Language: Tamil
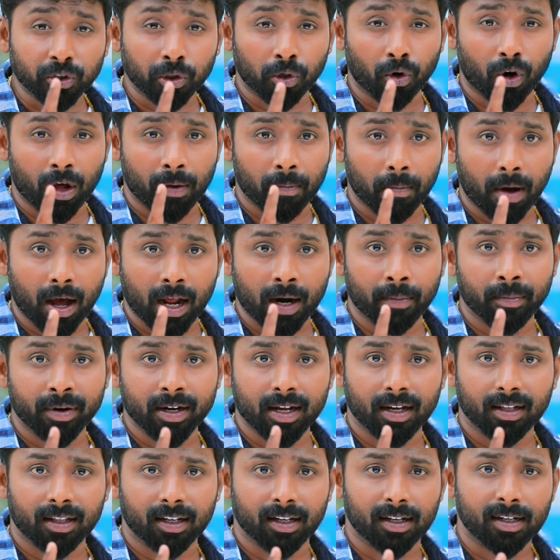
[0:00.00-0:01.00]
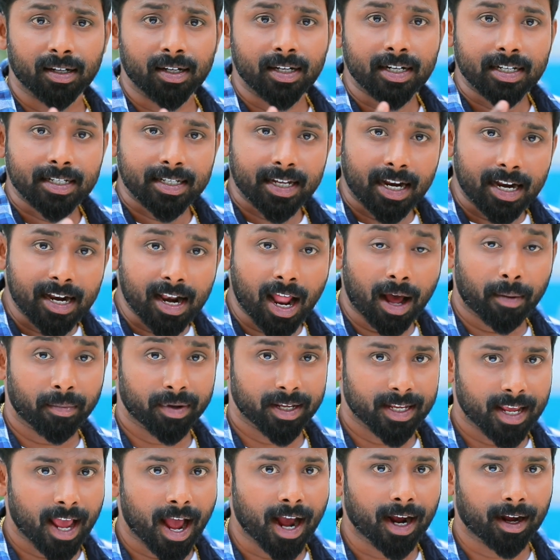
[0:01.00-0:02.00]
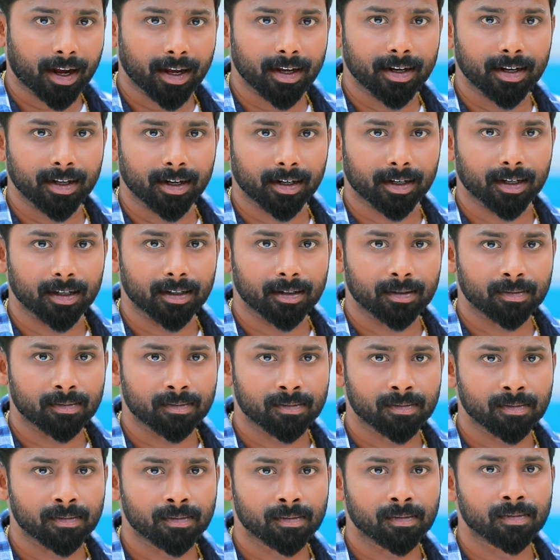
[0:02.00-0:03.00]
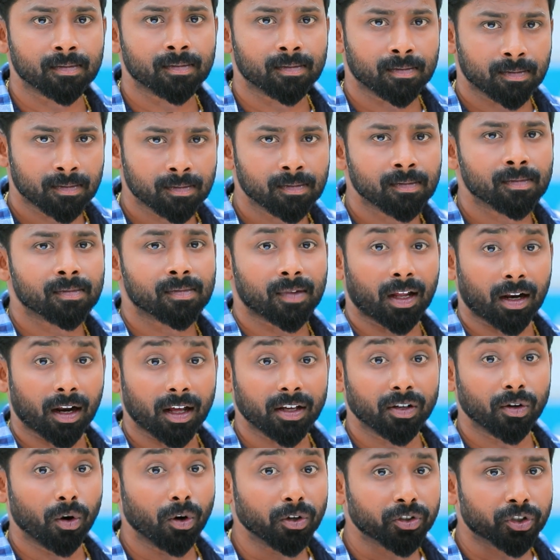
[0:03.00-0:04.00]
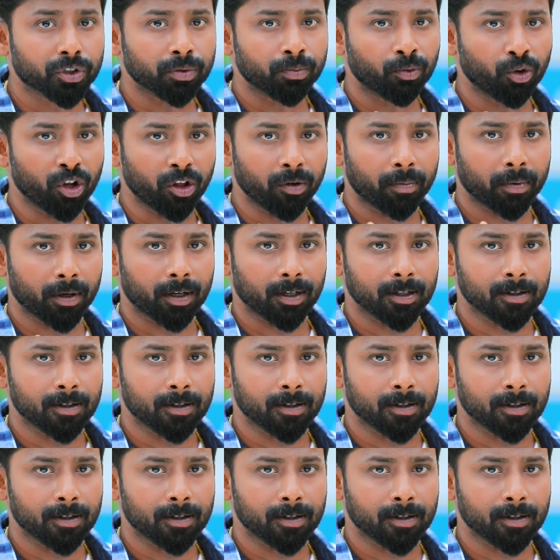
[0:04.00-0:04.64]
புருஷனோட மான மரியாதை எல்லாமே என் கையில் இருக்கு நல்லா யோசிச்சு முடிவு